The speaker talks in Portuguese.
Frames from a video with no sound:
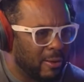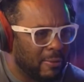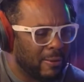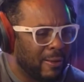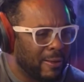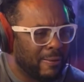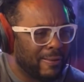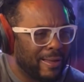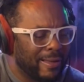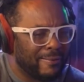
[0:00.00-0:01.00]

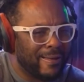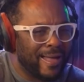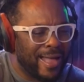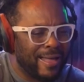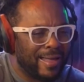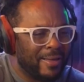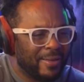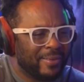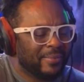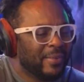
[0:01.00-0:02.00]
Meu
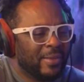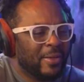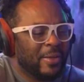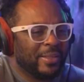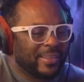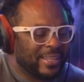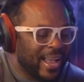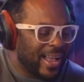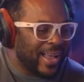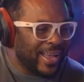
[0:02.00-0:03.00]
braço!
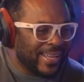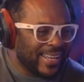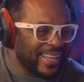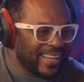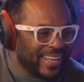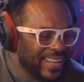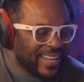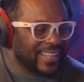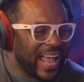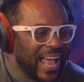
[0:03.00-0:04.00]
Jane,
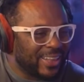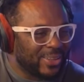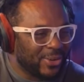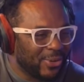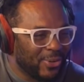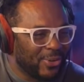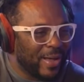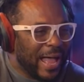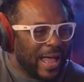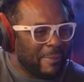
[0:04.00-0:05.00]

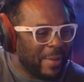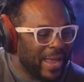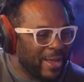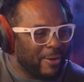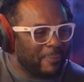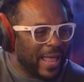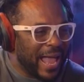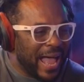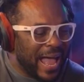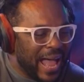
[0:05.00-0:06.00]
tatua meu
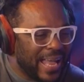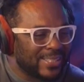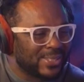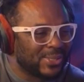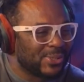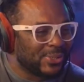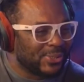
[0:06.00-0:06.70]
braço.